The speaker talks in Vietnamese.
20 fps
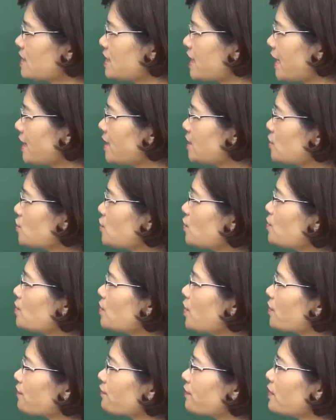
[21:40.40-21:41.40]
tránh
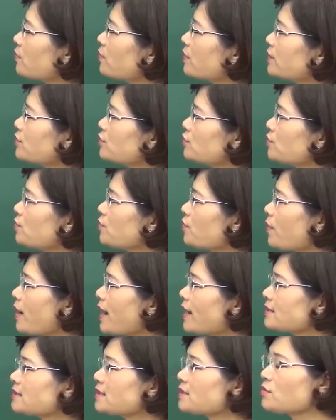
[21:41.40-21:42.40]
xung đột với quân trung
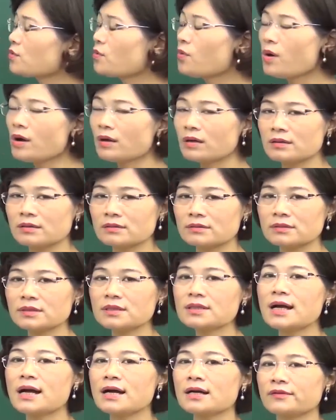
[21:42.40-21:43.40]
hoa dân quốc
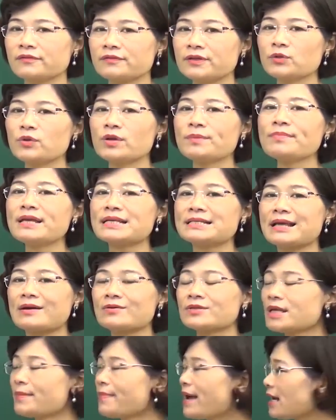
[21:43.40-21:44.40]
tức là ở vĩ tuyến
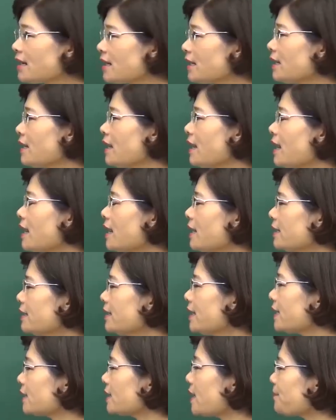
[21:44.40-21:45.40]
16 ra Bắc ấy,
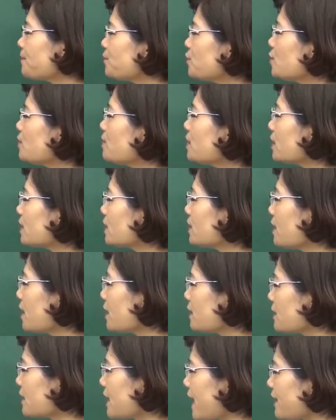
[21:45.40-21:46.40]
để tập trung lực
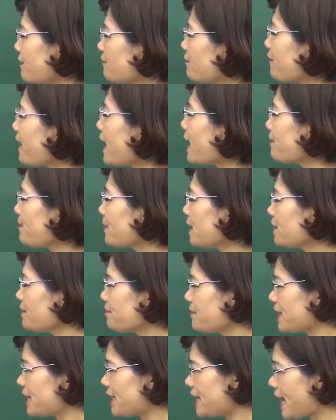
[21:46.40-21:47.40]
lượng đánh Pháp
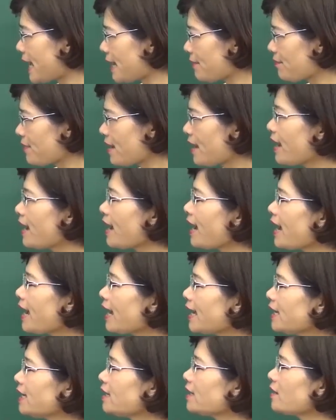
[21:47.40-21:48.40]
ở miền Nam
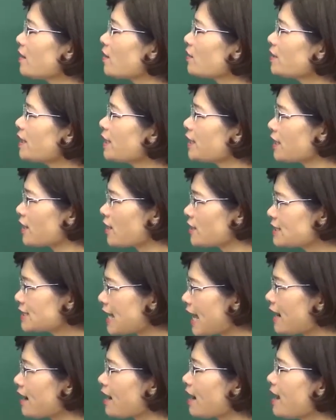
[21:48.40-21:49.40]
hay có thể nói
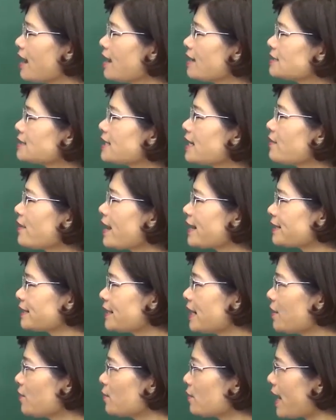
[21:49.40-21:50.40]
rằng giai đoạn
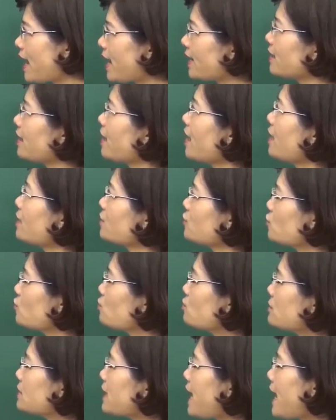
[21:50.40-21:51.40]
đầu này
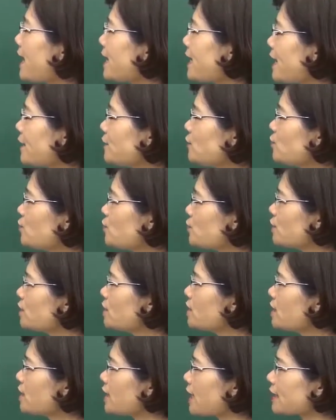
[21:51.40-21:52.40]
chúng ta đã chủ
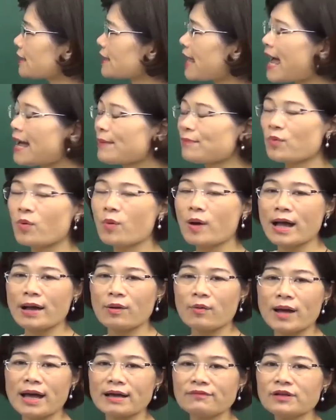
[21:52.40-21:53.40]
trương là tạm
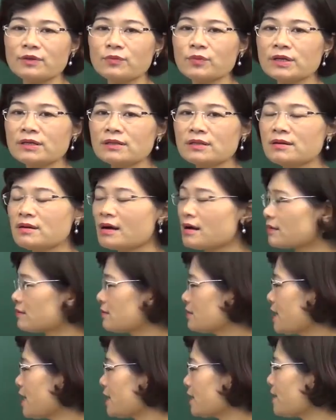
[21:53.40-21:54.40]
hòa hoãn nơi quân tưởng
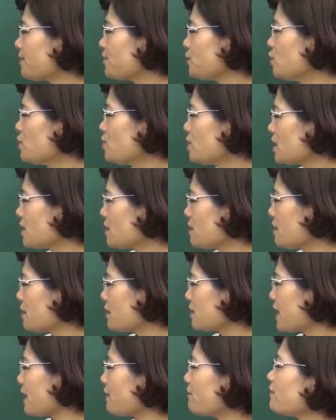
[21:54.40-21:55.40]
để tập trung lực
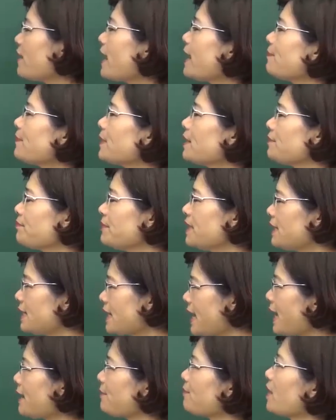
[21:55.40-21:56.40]
lượng đánh Pháp ở
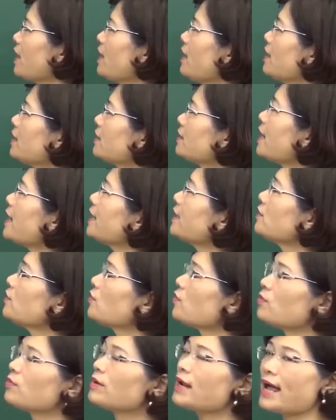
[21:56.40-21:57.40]
miền Nam. Đây
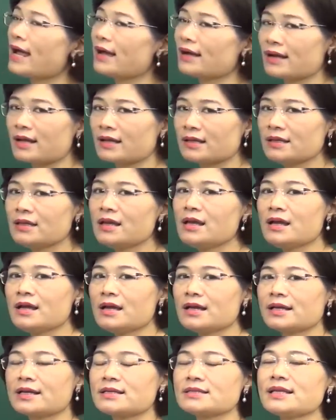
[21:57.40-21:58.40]
cũng là cái
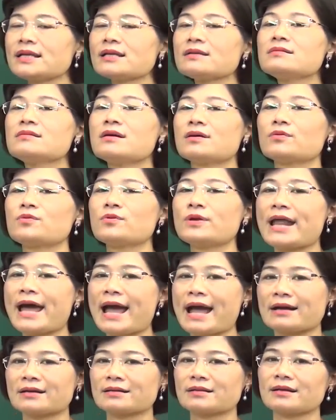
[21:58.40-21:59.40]
cái sách lược của
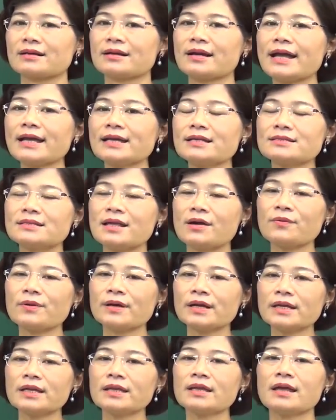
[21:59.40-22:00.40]
Đảng ngay sau
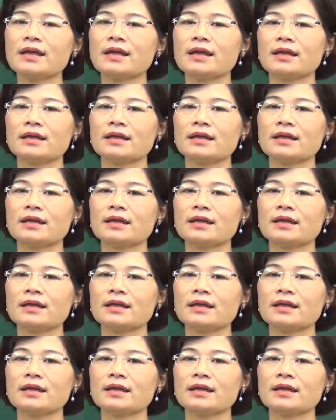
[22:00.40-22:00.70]
khi